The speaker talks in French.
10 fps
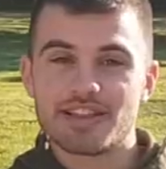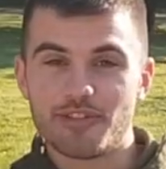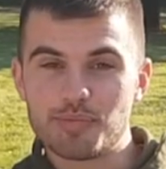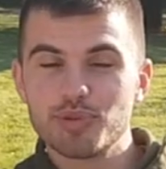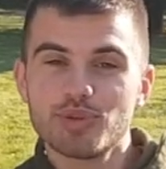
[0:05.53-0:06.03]
Ça
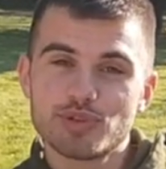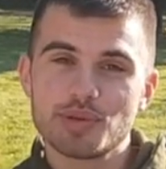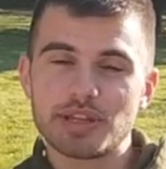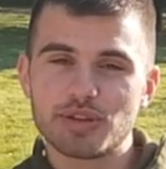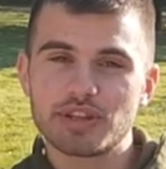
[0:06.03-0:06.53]
fait plus d'une
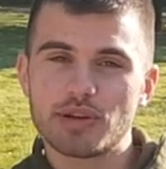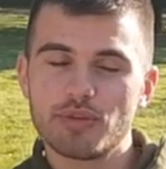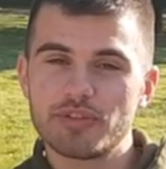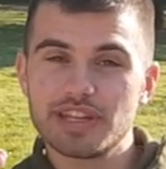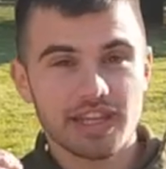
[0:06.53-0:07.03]
semaine que tu es
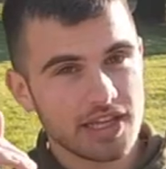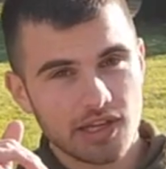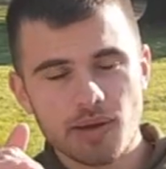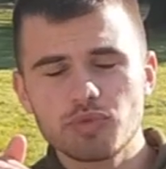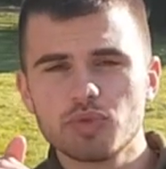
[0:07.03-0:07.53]
confiné et
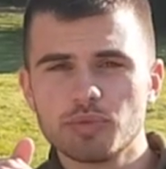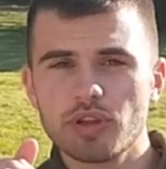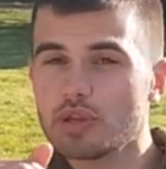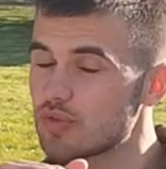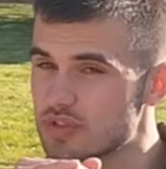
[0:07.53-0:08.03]
comme tout le
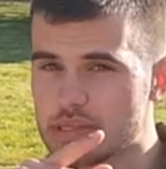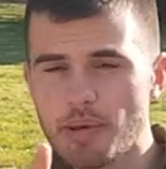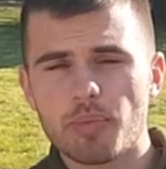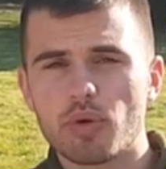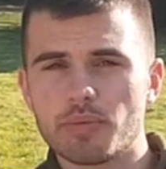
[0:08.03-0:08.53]
monde, tu ne sais
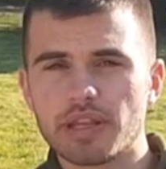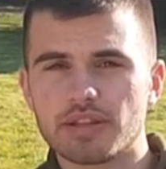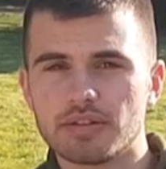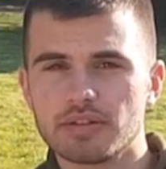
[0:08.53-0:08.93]
pas pour combien de temps.